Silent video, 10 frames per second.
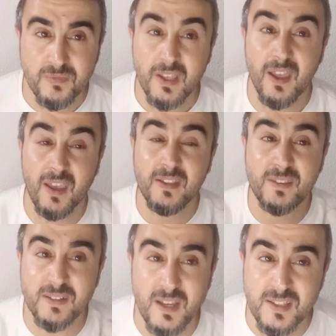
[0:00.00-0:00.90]

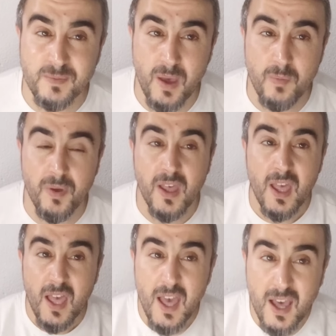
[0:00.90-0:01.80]
عده اسباب
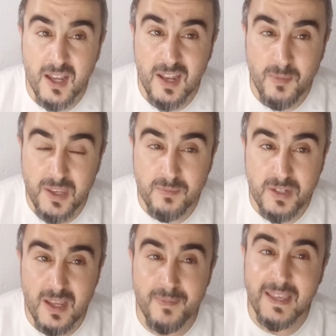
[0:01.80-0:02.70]
اغلبيه
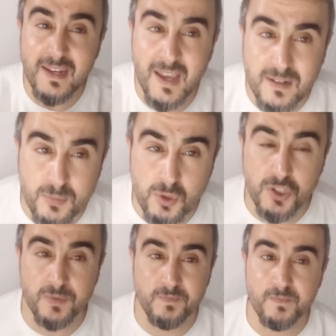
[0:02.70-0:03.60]
منا ما
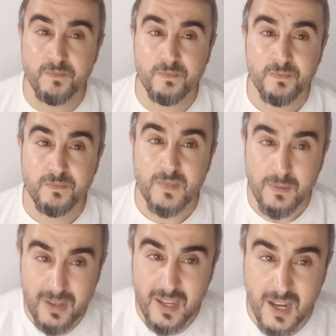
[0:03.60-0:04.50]
كنعلموش
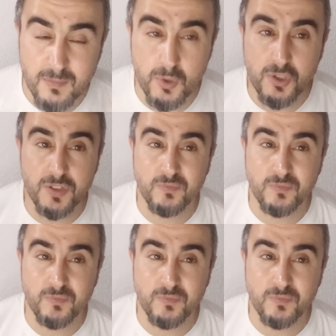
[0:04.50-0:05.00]
ما كنعلموش